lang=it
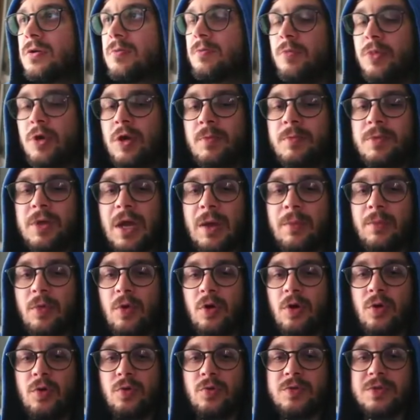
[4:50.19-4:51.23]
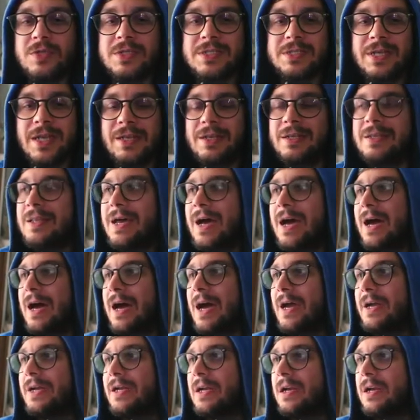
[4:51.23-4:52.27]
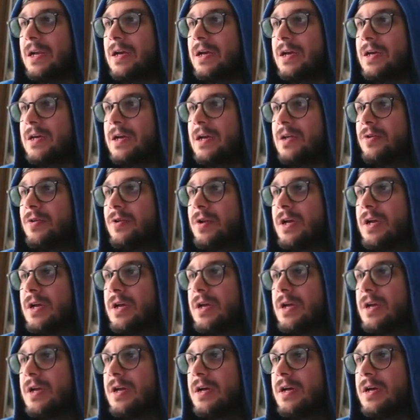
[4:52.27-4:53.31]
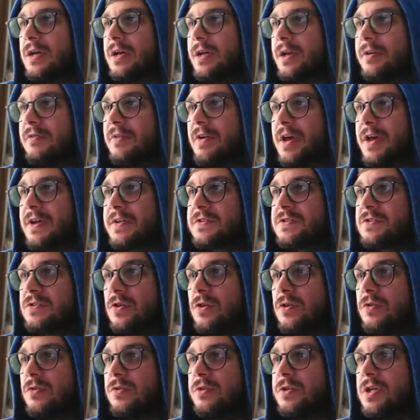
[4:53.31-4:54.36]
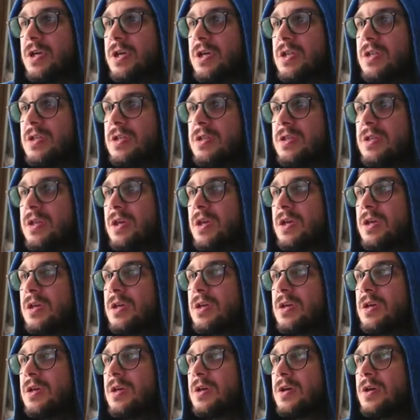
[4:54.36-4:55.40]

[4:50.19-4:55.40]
Poi abbiamo un Sendile, che non è reverso, solo, niente.